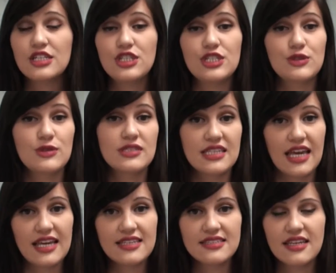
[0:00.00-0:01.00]
Dígito
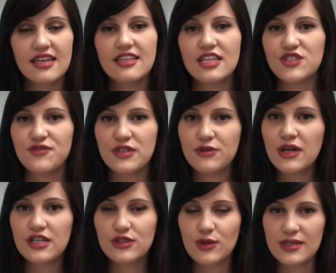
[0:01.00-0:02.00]
6 identifica
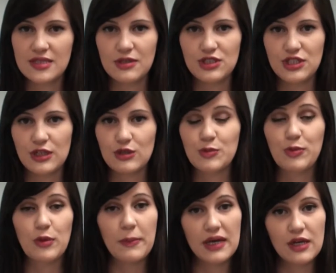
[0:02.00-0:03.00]
cartões emitidos
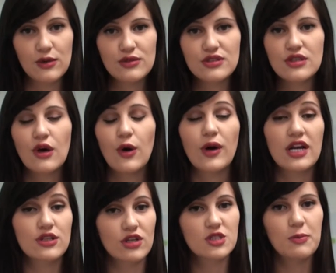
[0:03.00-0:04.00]
por bancos ou
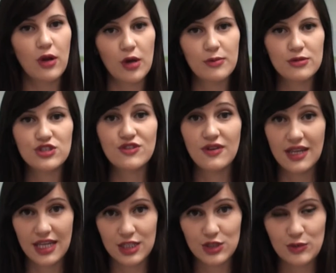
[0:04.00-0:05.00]
cartões próprios de
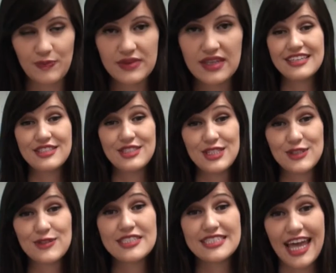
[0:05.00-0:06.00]
varejo.
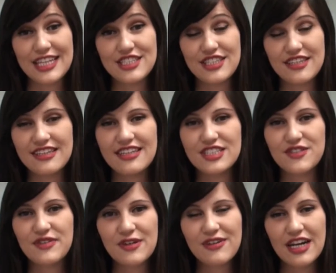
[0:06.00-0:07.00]
Dígito 7
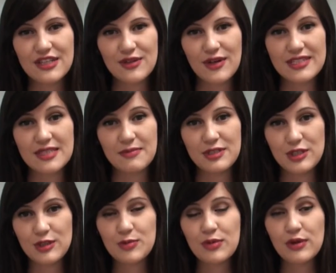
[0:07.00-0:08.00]
identifica cartões
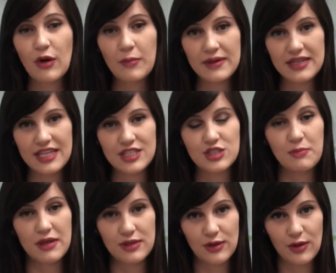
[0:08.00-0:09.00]
emitidos por companhias de
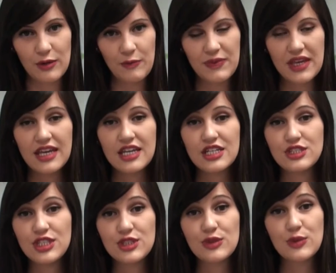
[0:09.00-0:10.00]
petróleo.
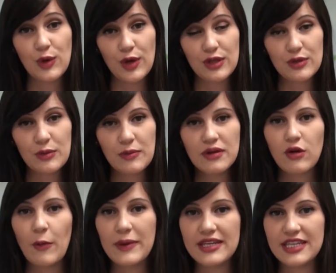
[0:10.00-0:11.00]
Dígito 8,
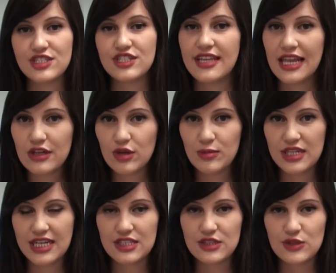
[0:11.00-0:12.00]
companhias de
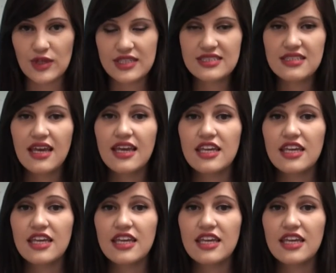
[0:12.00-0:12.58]
telecomunicações.